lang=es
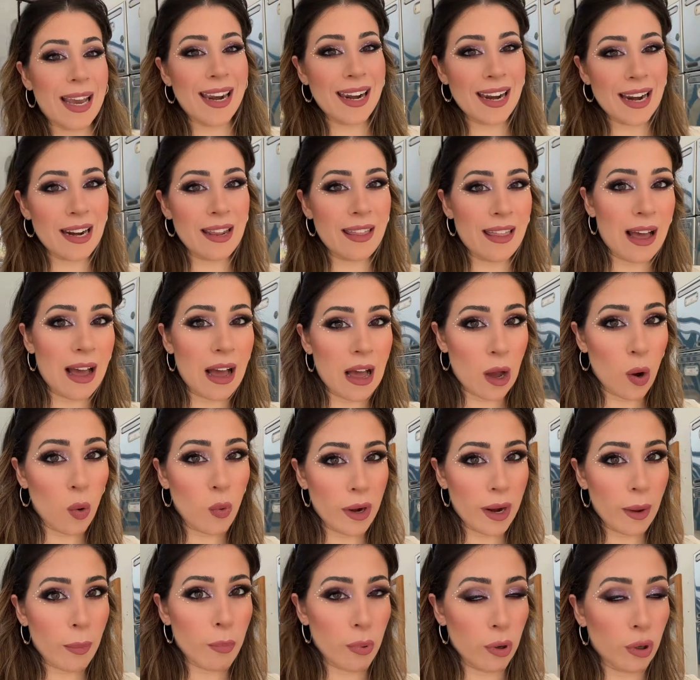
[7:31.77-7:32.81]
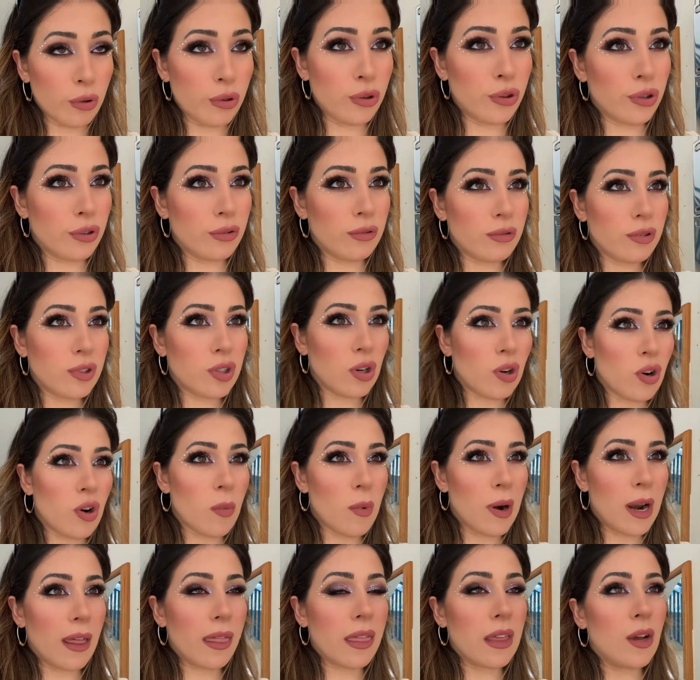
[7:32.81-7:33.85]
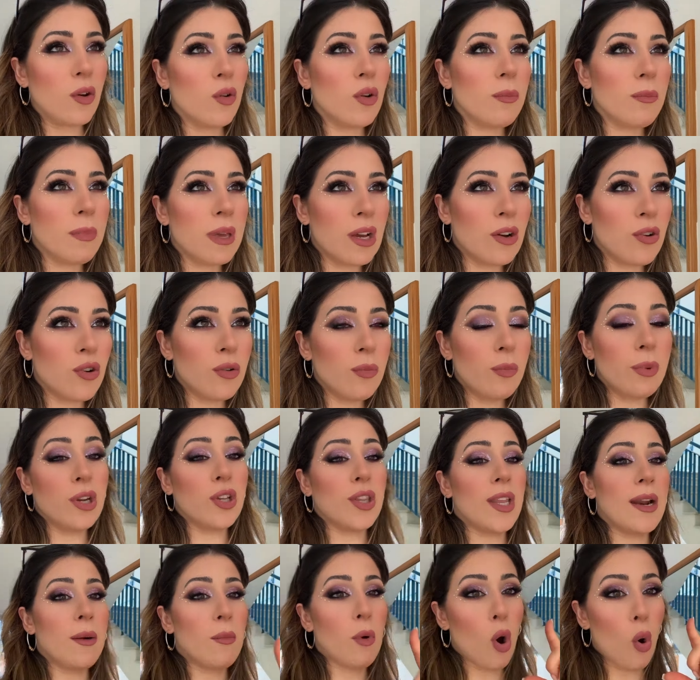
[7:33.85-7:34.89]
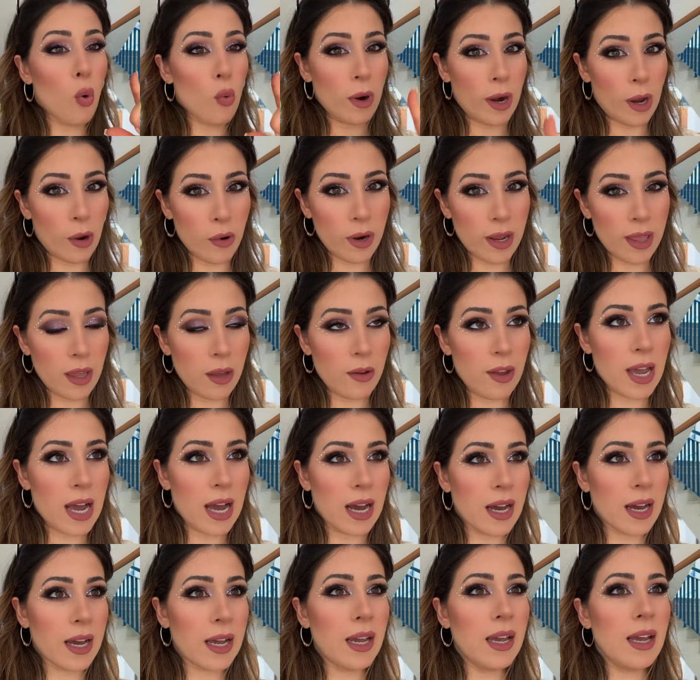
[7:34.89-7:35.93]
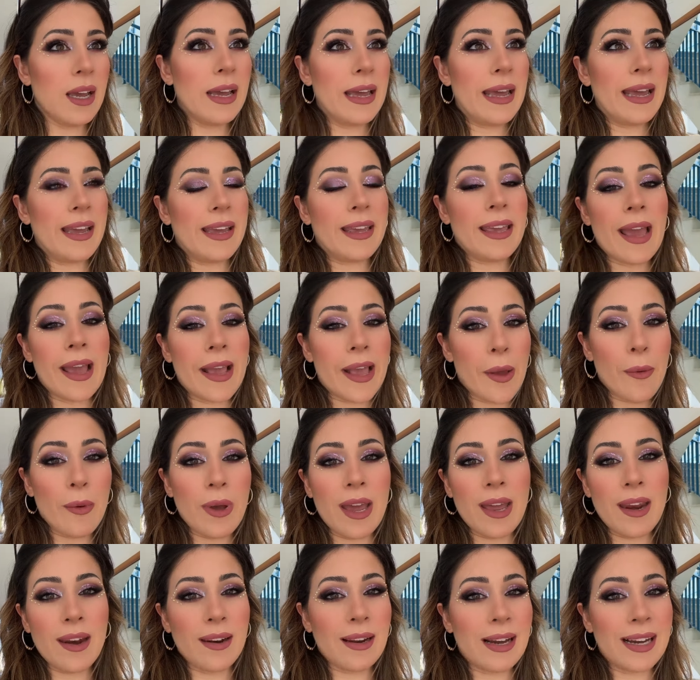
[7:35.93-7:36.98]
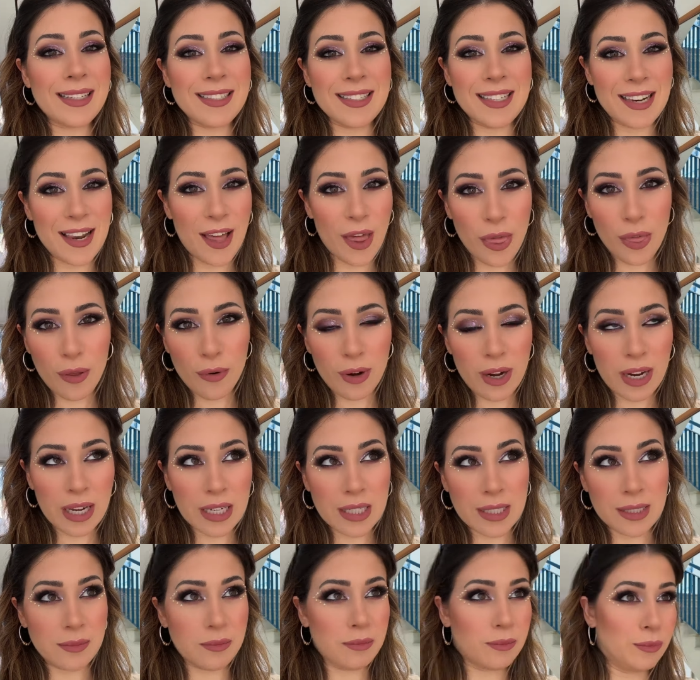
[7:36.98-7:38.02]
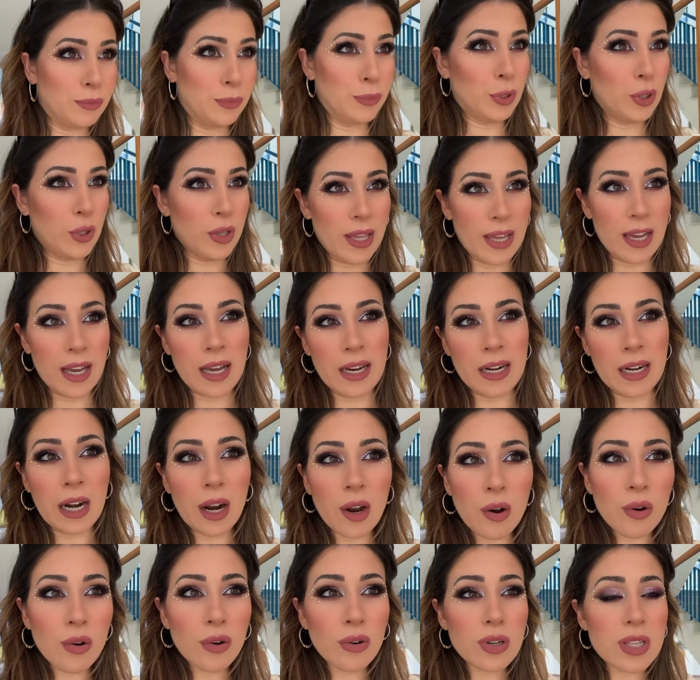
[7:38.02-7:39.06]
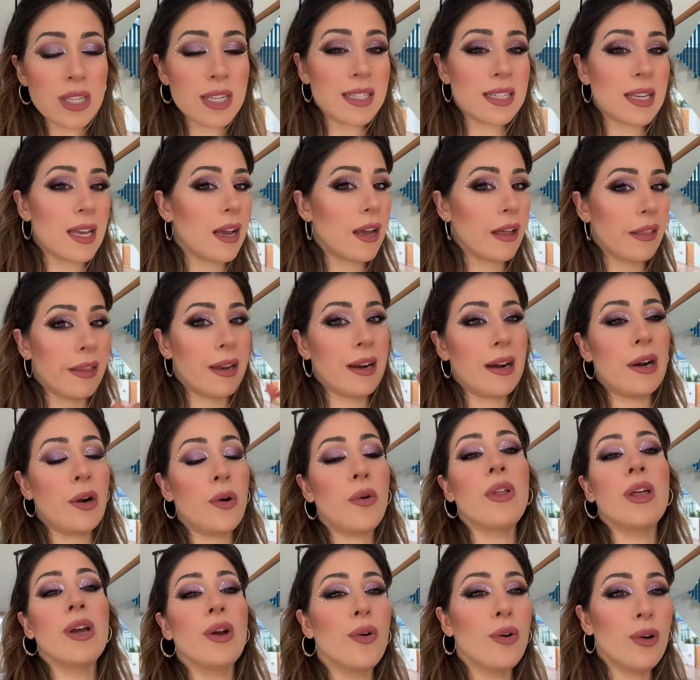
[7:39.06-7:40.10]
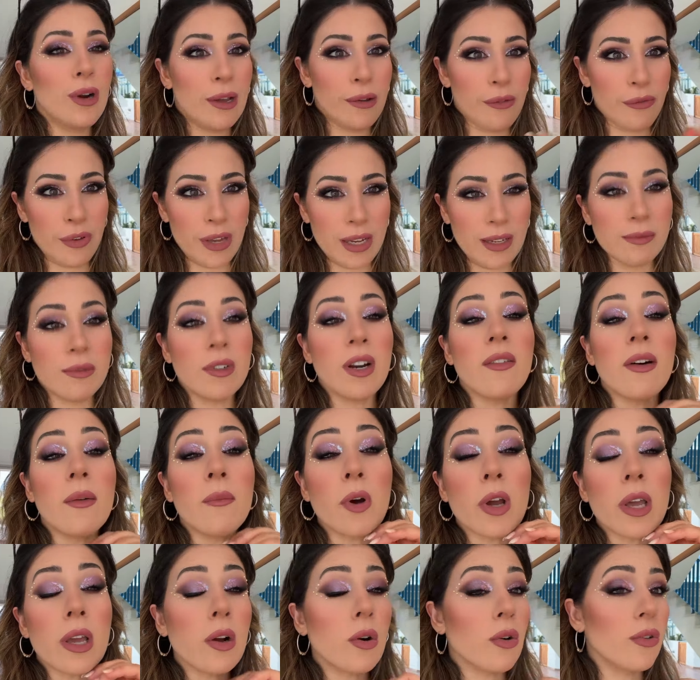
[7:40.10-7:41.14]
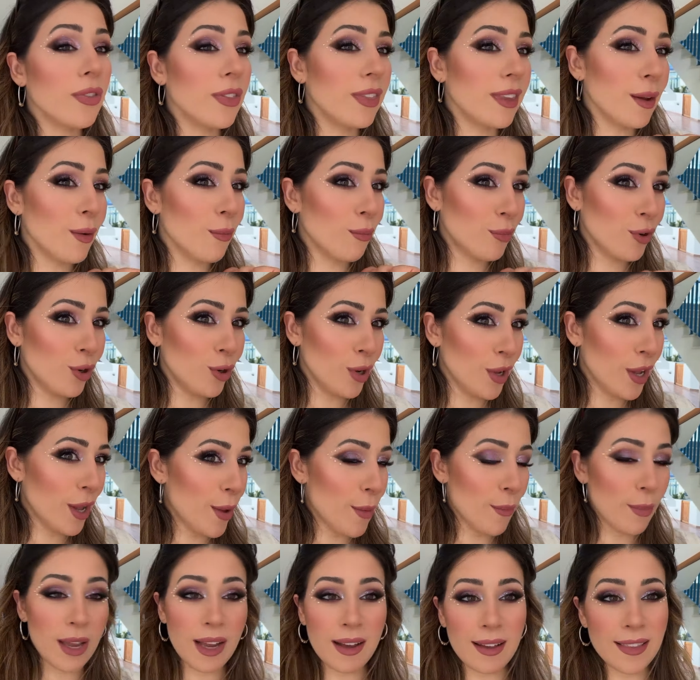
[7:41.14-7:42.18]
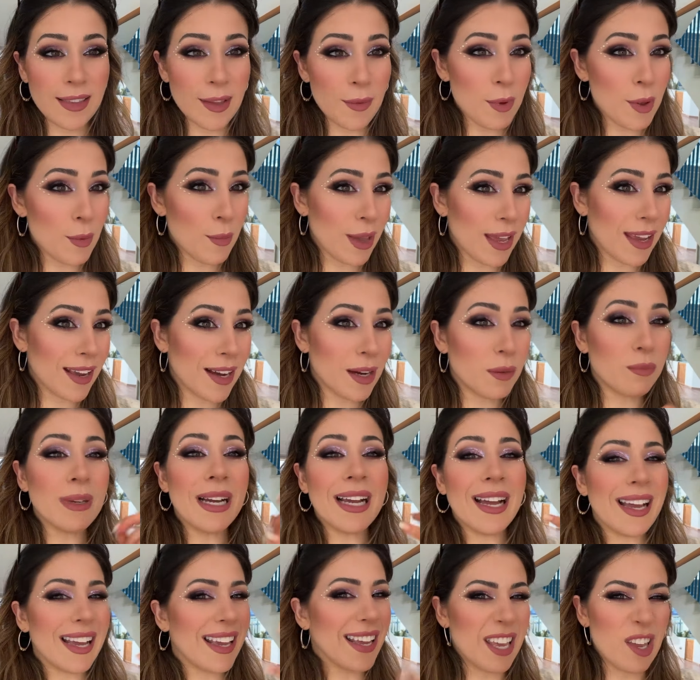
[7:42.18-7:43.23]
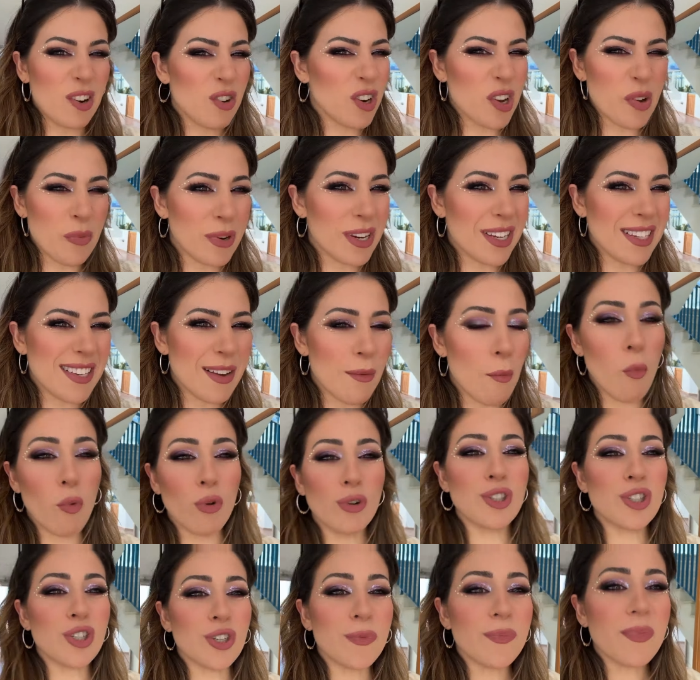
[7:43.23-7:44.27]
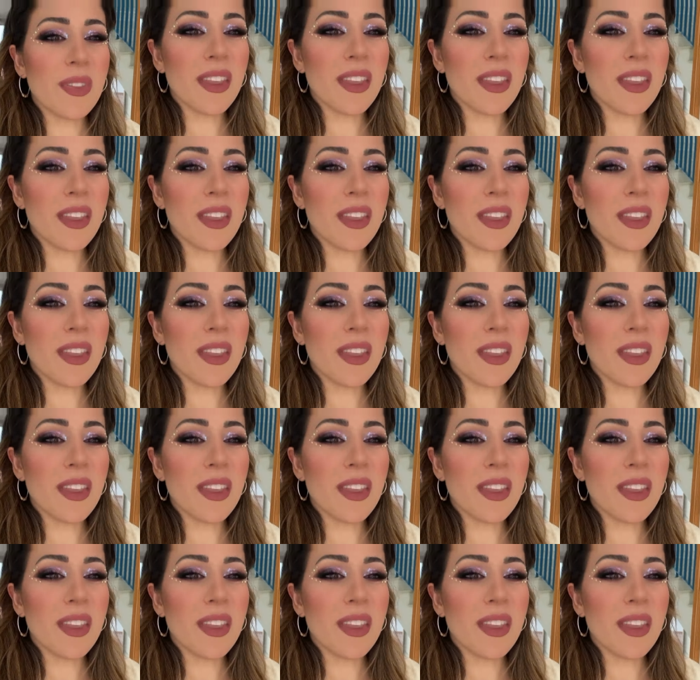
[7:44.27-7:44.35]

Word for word: En realidad aún es pronto, son como las cinco y pico, pero tenemos una hora de viaje y hay que ver allí la zona donde dejar el coche, si hay que hacer algo de cola, en fin, nos vamos a ir con tiempo. Me encanta mi make-up y quiero que brille mucho.